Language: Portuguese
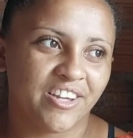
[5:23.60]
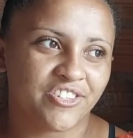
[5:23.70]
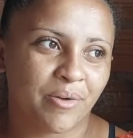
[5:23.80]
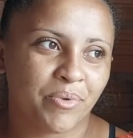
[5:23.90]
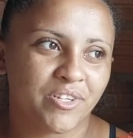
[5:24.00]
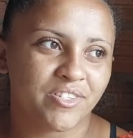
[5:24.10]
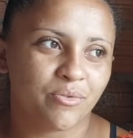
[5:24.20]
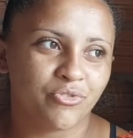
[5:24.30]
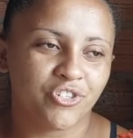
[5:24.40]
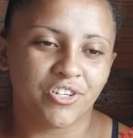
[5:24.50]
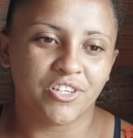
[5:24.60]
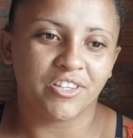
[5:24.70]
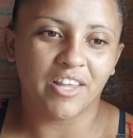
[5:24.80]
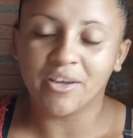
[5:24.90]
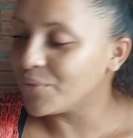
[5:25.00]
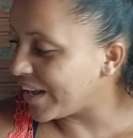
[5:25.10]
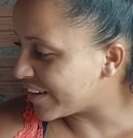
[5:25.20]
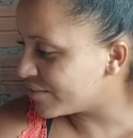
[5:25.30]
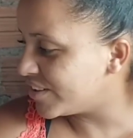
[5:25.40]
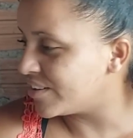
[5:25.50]
a gente amanheceu o dia e tem o
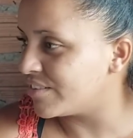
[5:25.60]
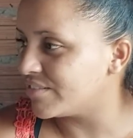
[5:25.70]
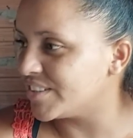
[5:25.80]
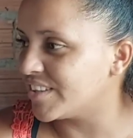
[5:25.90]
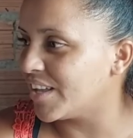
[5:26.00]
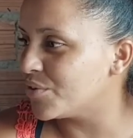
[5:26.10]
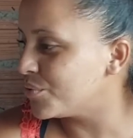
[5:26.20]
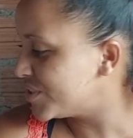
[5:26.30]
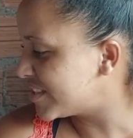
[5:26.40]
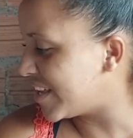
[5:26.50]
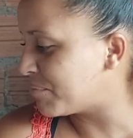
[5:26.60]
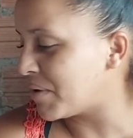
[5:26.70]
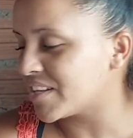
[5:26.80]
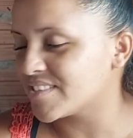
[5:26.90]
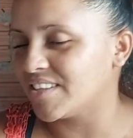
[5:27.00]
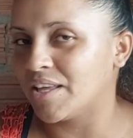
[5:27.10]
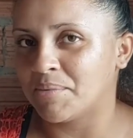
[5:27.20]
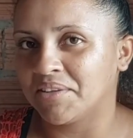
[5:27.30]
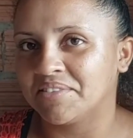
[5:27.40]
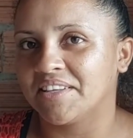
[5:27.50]
carvão, e tem o isqueiro para acender,
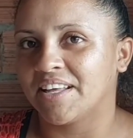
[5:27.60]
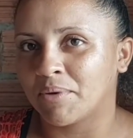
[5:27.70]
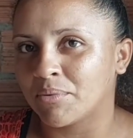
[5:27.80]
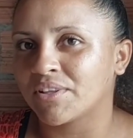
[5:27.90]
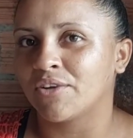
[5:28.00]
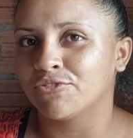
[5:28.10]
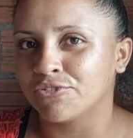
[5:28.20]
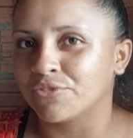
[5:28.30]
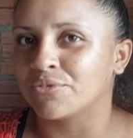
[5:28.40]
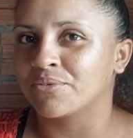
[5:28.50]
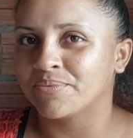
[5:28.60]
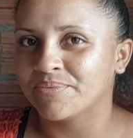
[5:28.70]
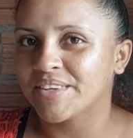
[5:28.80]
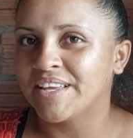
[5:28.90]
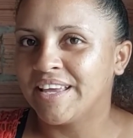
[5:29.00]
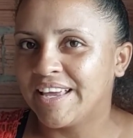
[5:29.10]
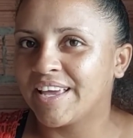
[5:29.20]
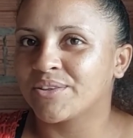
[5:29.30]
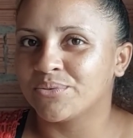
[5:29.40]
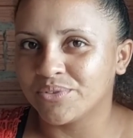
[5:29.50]
mas não tem nada para botar no fogo.
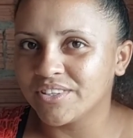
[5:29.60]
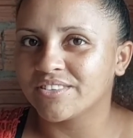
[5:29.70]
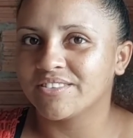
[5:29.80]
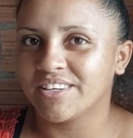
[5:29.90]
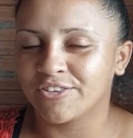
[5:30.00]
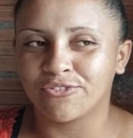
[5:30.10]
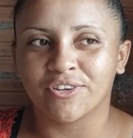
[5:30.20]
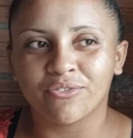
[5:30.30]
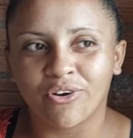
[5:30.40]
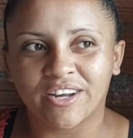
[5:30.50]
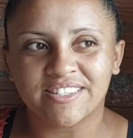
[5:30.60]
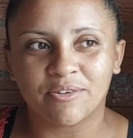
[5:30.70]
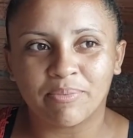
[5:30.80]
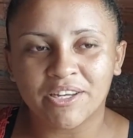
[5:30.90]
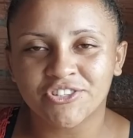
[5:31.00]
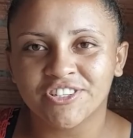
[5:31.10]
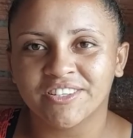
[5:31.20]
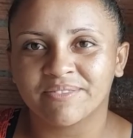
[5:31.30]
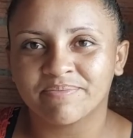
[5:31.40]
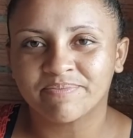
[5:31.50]
É. é triste, a gente fica com o coração ah, partido.